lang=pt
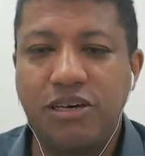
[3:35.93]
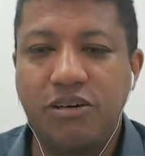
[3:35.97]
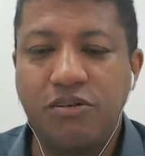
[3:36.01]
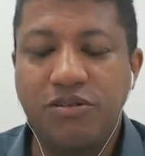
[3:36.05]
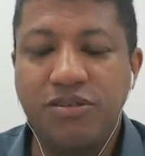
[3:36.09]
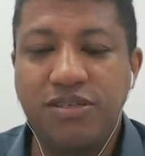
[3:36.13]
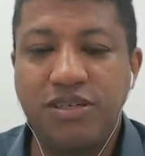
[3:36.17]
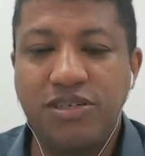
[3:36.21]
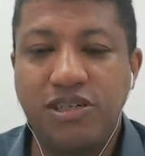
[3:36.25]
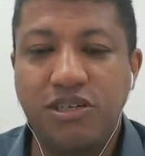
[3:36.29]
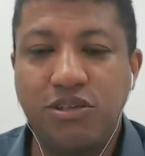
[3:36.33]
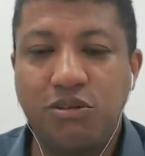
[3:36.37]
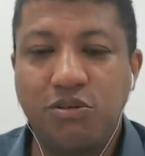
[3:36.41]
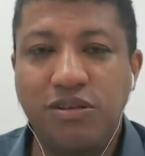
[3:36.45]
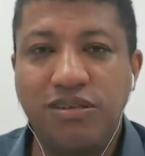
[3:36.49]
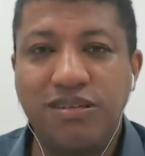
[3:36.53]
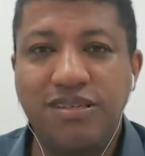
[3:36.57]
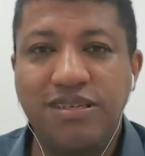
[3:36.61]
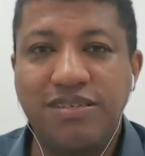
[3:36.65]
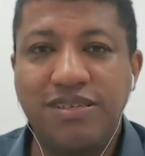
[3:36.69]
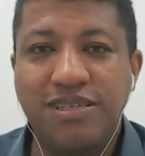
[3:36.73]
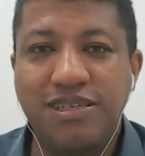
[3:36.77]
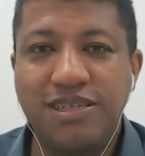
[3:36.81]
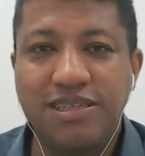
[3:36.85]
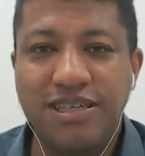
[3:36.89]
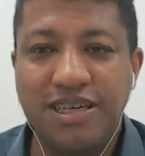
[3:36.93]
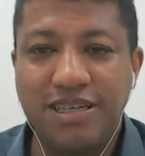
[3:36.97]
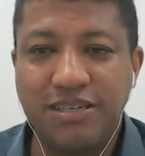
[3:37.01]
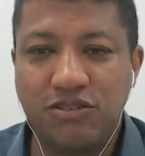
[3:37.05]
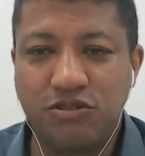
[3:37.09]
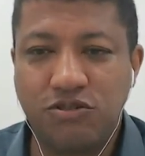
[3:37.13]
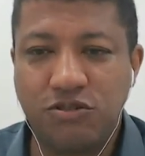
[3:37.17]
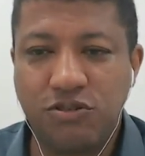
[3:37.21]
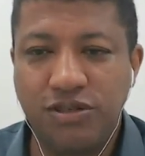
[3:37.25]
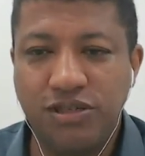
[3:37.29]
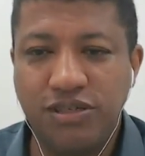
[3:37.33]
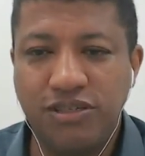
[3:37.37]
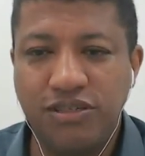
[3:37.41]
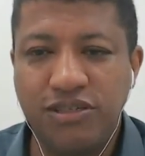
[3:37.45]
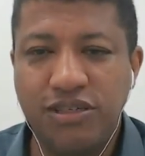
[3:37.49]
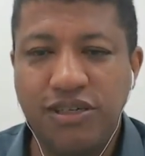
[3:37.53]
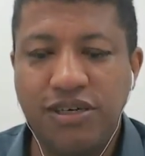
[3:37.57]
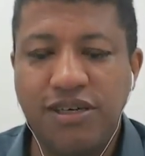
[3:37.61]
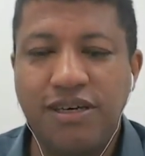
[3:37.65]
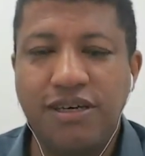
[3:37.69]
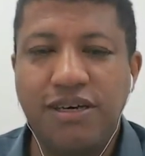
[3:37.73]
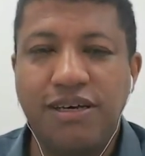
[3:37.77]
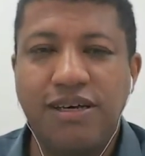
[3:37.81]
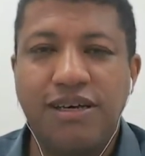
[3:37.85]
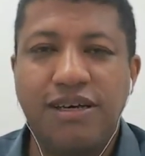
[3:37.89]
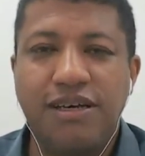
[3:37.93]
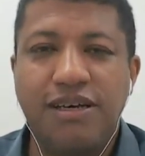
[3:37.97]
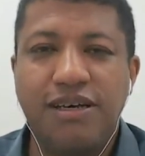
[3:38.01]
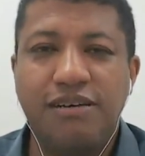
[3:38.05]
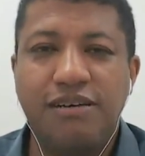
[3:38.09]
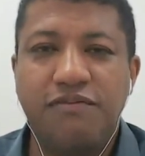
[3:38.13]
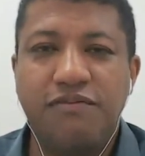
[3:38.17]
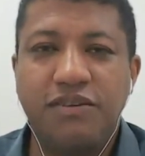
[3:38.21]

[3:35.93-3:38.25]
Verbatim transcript: Ou seja, todas as transações é,